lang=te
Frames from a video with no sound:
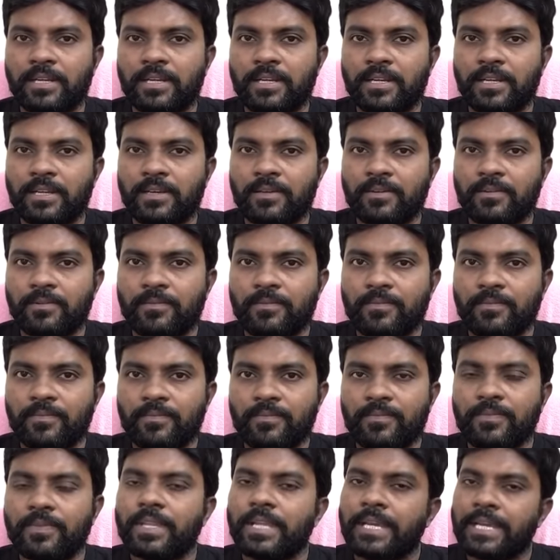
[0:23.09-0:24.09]
రెడ్డి గారు
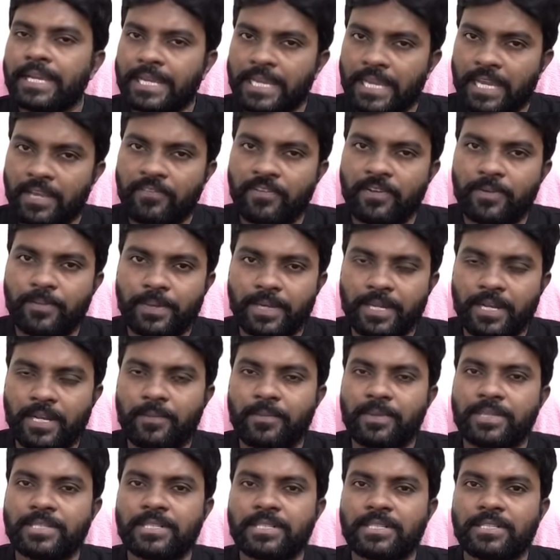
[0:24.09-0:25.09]
కేవీపీ
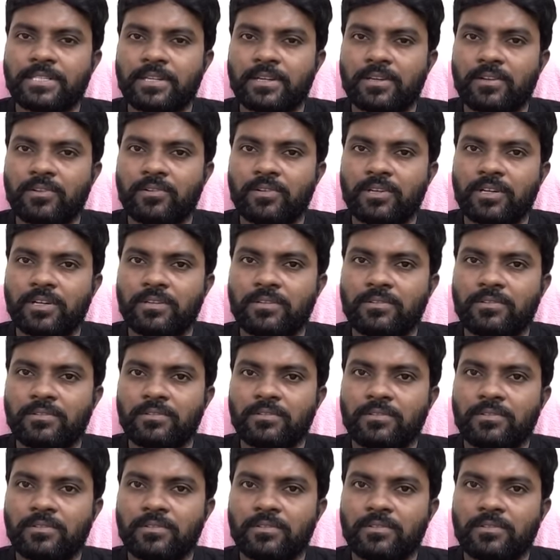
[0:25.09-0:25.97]
రామచంద్రరావు గారు